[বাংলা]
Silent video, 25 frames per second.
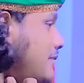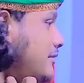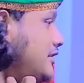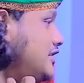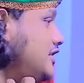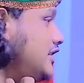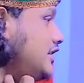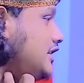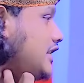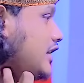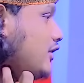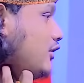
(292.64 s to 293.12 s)
আমি
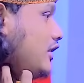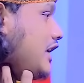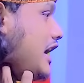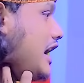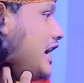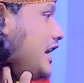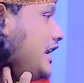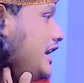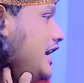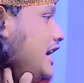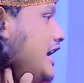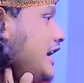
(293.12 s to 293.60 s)
চিন্তা করে
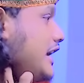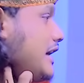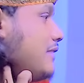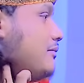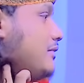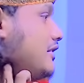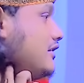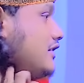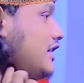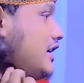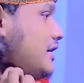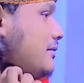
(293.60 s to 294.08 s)
হারে
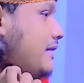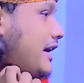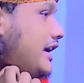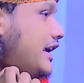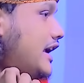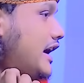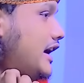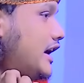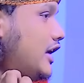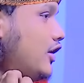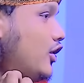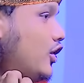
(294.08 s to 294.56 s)
কেমনে জানি
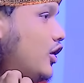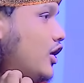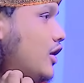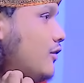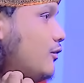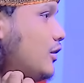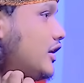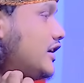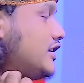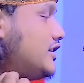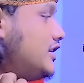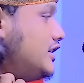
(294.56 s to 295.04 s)
ভাইগা গেল
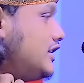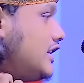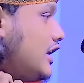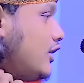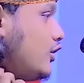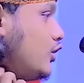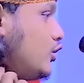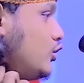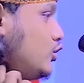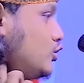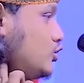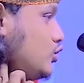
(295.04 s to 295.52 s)
পরে চিন্তা
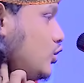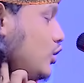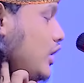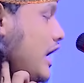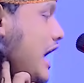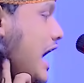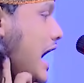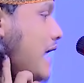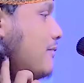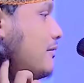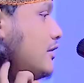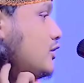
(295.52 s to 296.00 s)
করে হুজুর
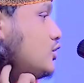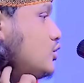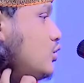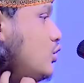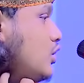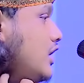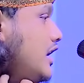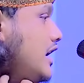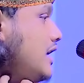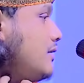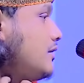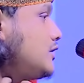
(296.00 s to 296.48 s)
আমরা
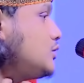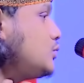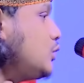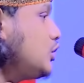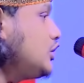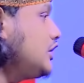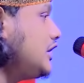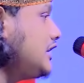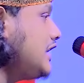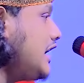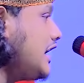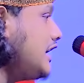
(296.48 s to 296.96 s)
জোহরের নামাজ
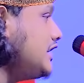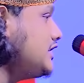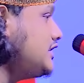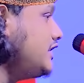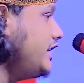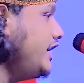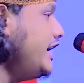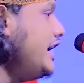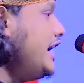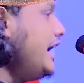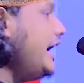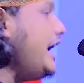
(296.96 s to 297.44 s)
পড়তে
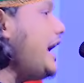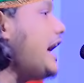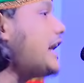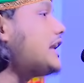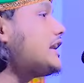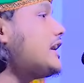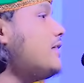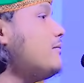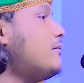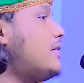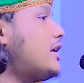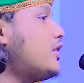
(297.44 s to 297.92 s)
দাঁড়াইছি এক
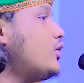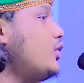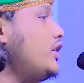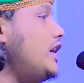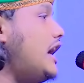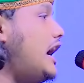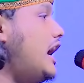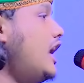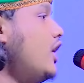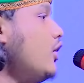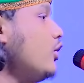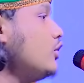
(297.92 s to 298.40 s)
নাম্বার
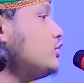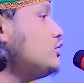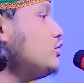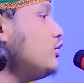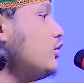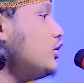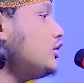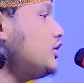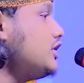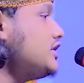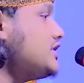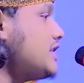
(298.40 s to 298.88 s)
কইয়া উজু
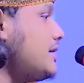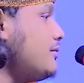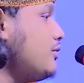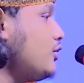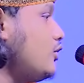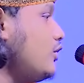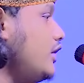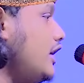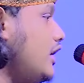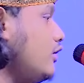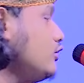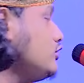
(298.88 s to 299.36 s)
করতে যাইব
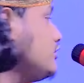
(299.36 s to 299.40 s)
কইয়া